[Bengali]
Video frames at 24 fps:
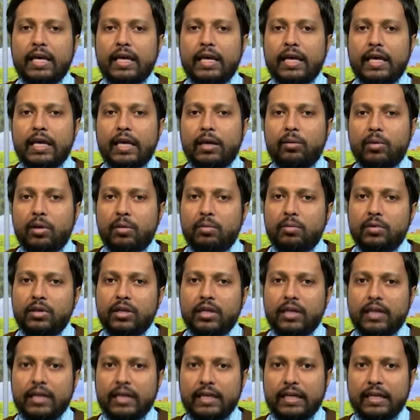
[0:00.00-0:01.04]
ইমামদের
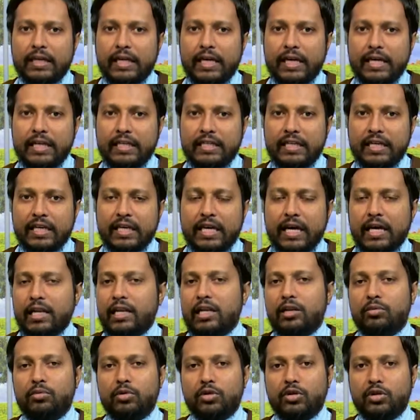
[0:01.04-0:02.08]
এই যে জ্ঞানের
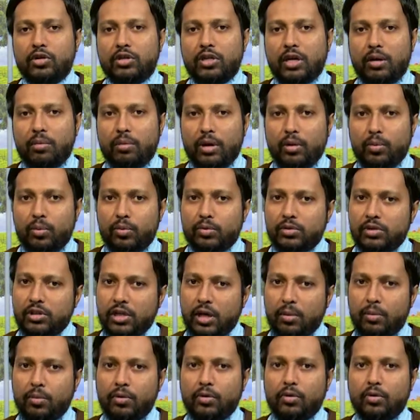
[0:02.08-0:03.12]
বিষয়টা আমরা
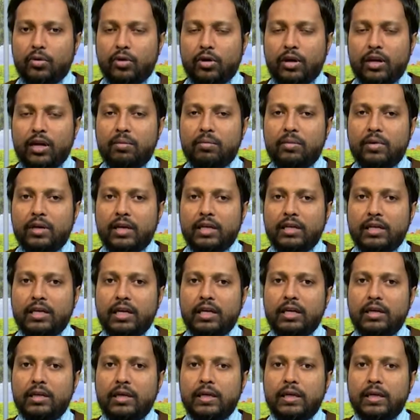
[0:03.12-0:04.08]
উপস্থাপন করলাম এটার